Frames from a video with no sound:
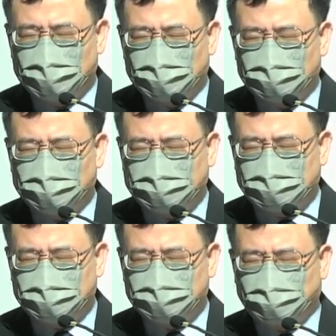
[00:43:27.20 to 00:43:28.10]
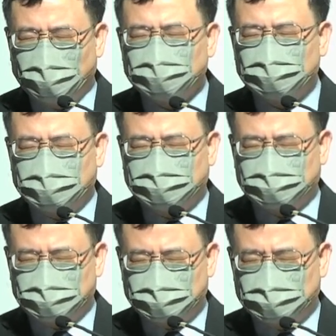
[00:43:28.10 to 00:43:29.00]
你保守你的
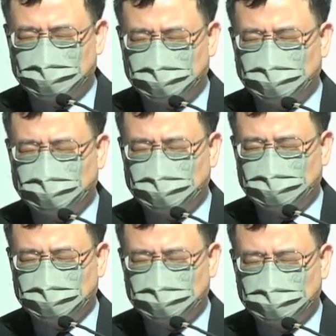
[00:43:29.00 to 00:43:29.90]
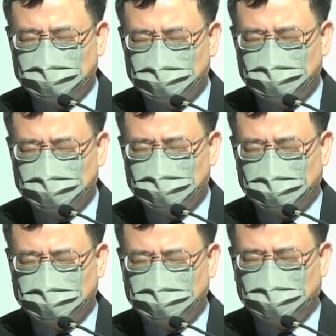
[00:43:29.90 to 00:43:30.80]
子民，继续
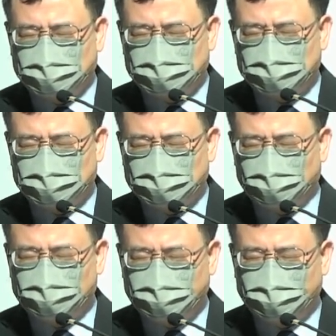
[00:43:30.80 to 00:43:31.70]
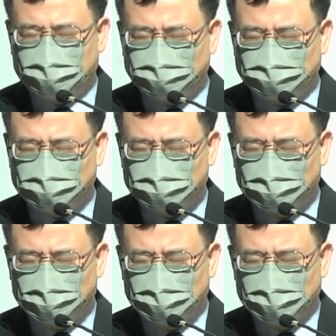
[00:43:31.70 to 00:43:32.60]
在地上靠你力量去
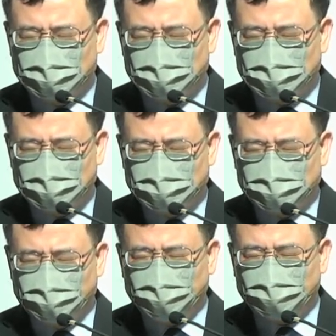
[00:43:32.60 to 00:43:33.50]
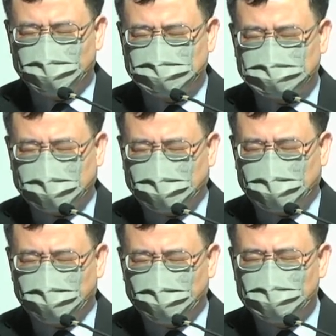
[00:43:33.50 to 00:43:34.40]
面对灾
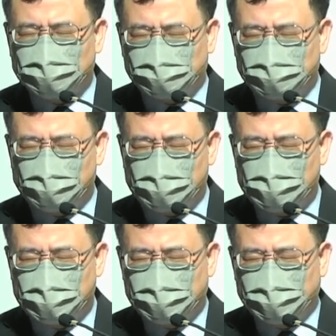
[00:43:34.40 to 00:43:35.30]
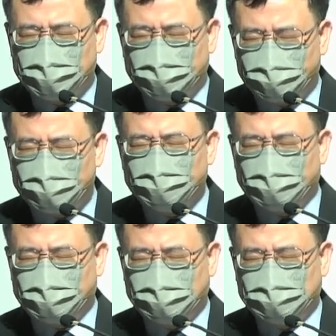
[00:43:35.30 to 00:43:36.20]
难、面对逼迫，也愿
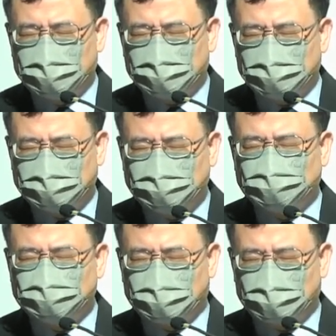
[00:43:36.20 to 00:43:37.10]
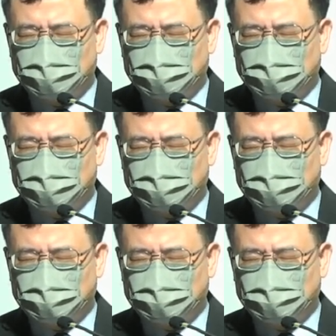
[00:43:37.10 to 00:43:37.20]
意继续的。